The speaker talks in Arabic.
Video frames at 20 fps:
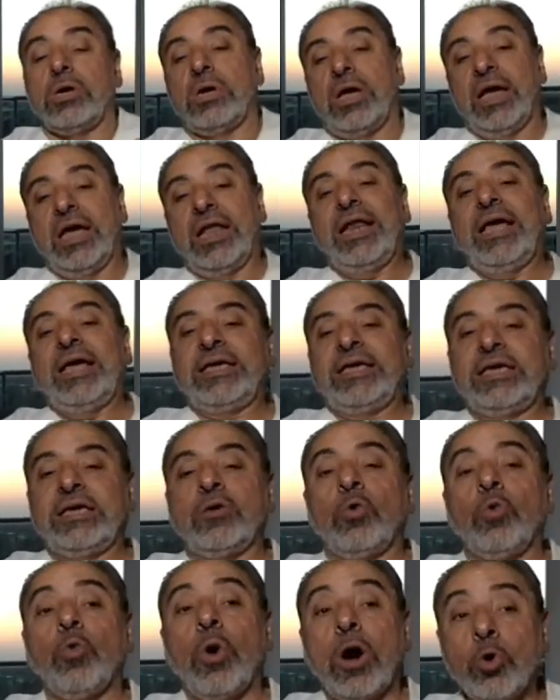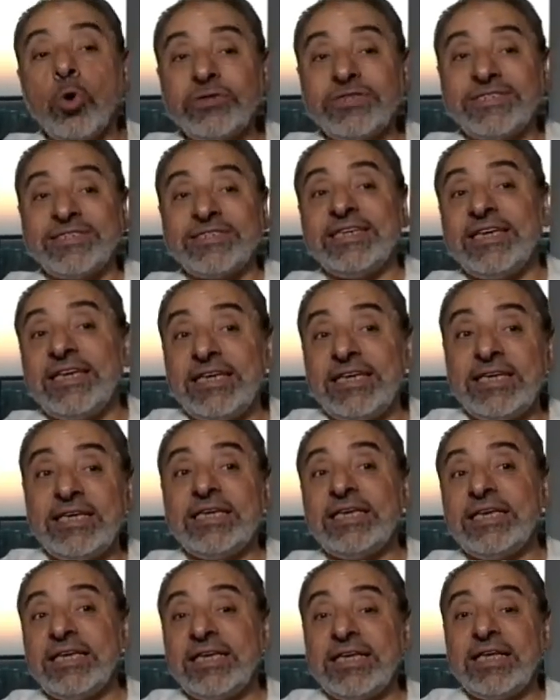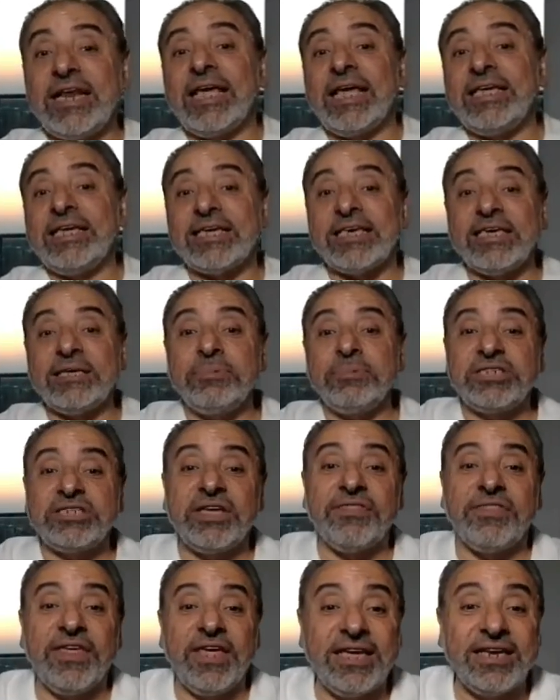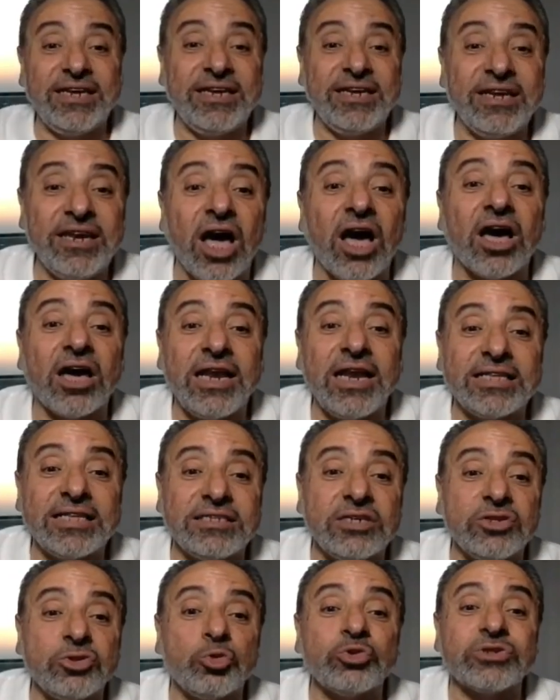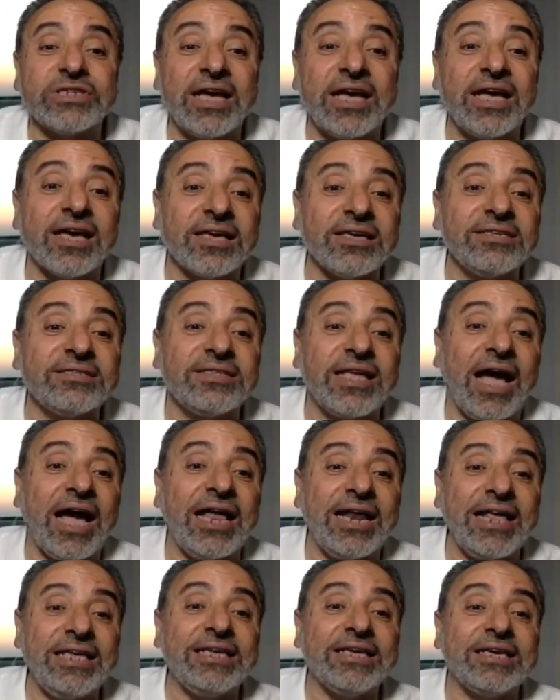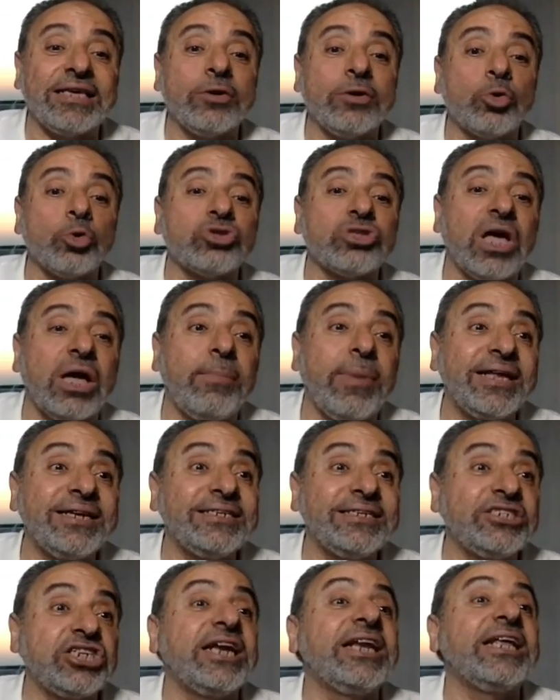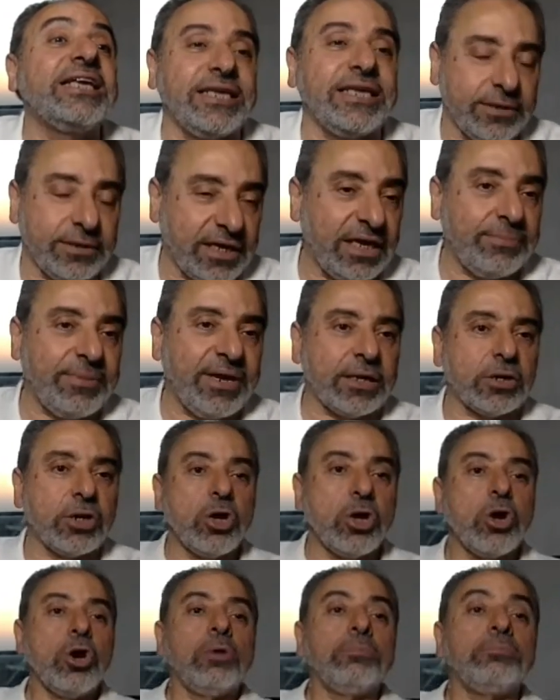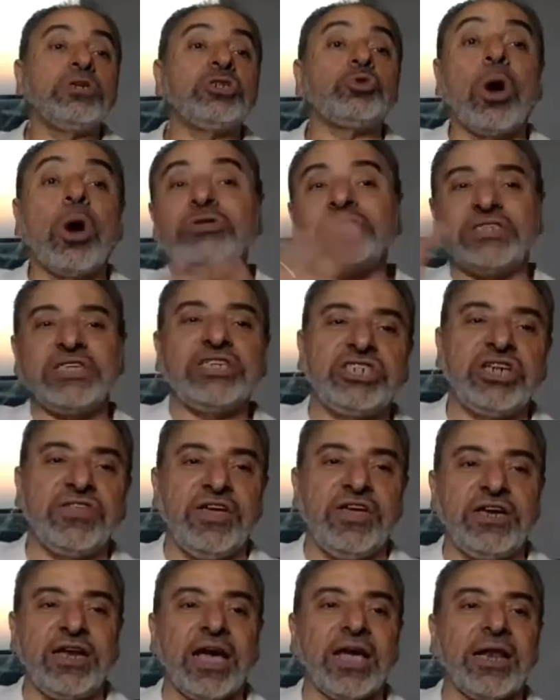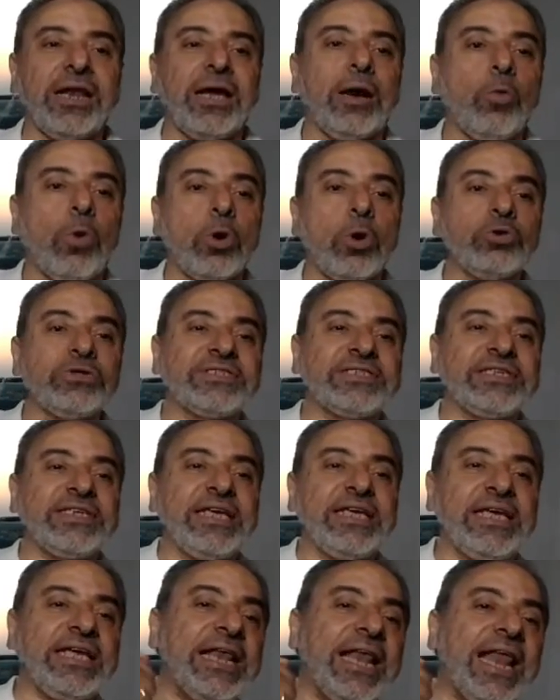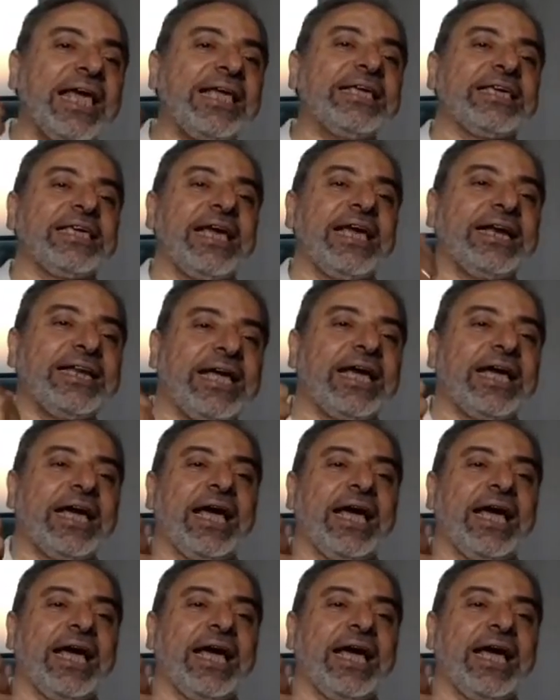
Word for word: قال لها ايه وهزي اليك بجذع النخله تساقط عليك رطبا جنيا خلي بالك مش وهزي جذع النخله وهزي اليك يعني